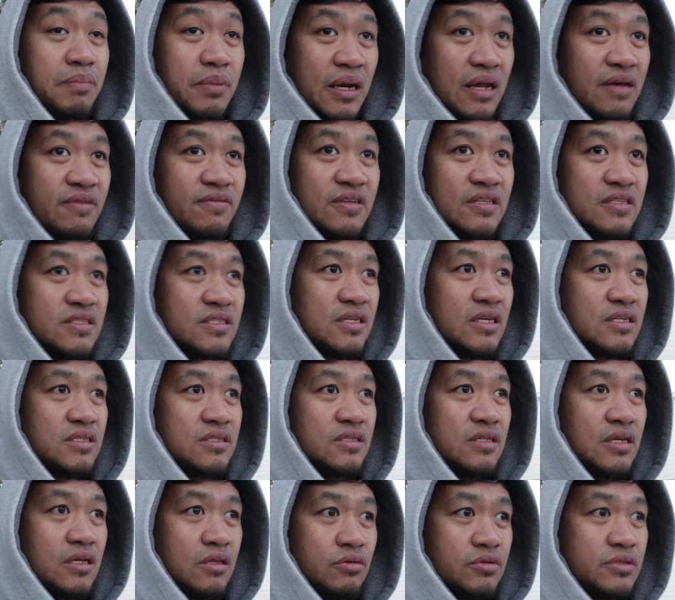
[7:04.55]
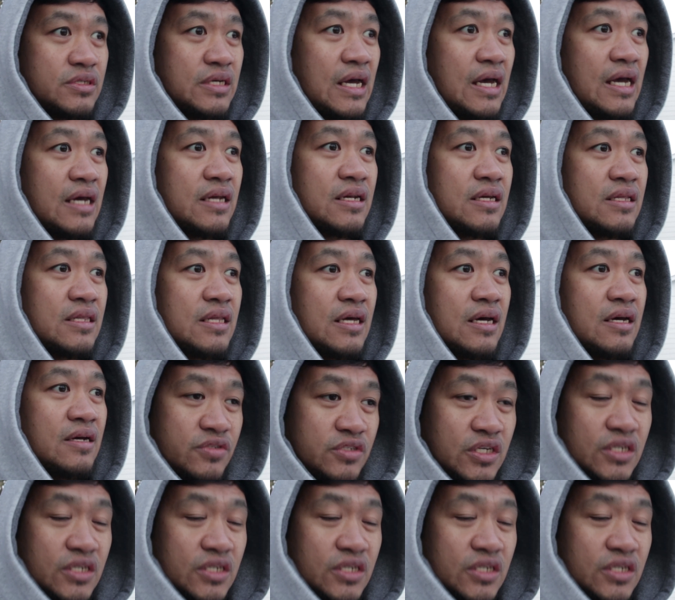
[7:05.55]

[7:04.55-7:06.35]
provinces dito sa Canada